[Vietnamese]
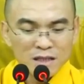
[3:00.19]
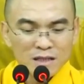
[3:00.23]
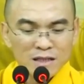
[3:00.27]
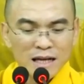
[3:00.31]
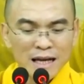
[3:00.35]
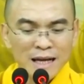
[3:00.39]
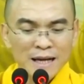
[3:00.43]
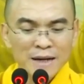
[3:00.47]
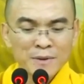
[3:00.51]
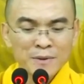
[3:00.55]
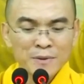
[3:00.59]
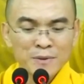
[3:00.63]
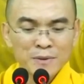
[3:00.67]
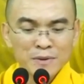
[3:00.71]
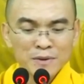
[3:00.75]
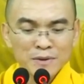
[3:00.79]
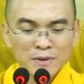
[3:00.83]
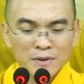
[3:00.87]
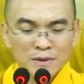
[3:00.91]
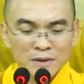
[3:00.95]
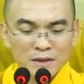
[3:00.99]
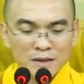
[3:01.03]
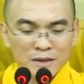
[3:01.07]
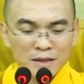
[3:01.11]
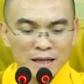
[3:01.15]
theo
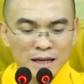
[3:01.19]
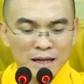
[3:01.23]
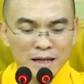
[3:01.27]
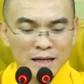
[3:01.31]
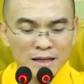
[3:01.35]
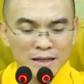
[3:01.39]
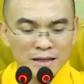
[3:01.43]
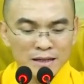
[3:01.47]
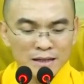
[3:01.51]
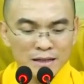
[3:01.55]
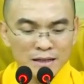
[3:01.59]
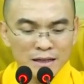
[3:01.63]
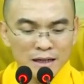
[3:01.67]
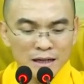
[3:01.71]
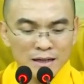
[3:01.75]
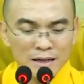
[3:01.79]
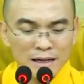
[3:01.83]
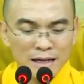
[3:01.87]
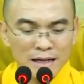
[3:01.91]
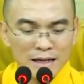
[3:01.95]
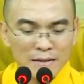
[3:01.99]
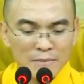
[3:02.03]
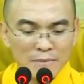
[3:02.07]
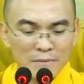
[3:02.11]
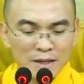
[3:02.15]
nha ở
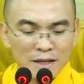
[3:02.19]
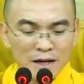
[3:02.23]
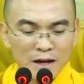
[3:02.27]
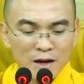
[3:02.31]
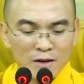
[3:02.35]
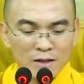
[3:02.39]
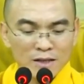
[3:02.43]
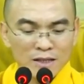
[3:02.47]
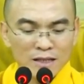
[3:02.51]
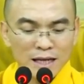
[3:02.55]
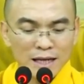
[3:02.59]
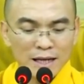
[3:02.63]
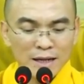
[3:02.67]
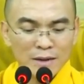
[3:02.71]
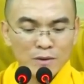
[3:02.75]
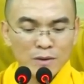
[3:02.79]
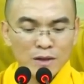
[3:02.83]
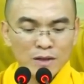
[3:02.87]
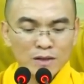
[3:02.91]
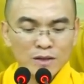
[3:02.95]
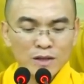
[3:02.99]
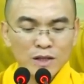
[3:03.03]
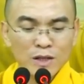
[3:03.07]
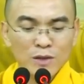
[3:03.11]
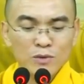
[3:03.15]
đây là mình nói theo
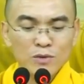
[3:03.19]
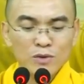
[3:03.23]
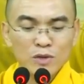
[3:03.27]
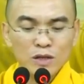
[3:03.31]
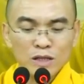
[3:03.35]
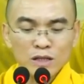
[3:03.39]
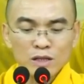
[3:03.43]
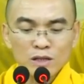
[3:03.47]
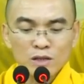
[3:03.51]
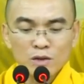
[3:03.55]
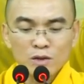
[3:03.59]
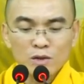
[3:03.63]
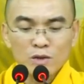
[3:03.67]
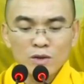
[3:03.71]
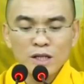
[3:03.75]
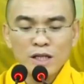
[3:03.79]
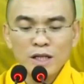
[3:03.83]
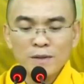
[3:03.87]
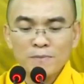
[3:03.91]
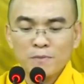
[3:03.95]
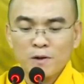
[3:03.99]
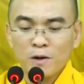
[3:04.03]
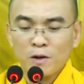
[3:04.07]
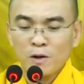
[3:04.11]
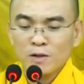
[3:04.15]
à, tiêu chuẩn của
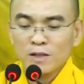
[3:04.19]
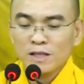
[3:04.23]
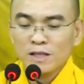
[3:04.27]
hiệp hội